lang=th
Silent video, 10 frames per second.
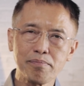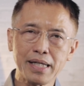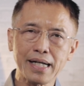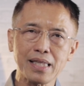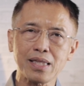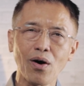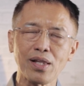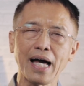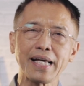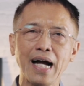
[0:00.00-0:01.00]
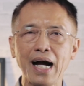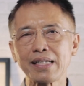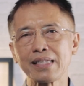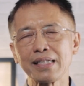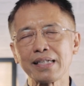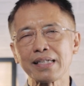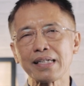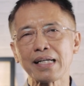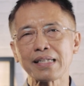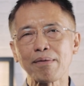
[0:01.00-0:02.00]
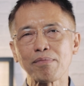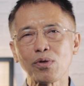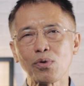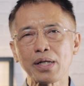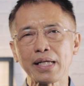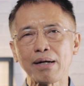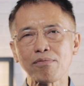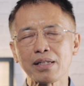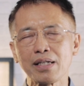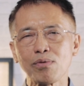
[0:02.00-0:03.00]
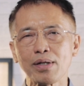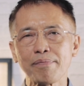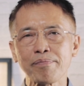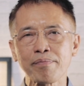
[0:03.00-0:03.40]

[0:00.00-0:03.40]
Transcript: มีขั้นตอนหลายอย่างที่อาจารย์เปาโลได้นำเสนอว่า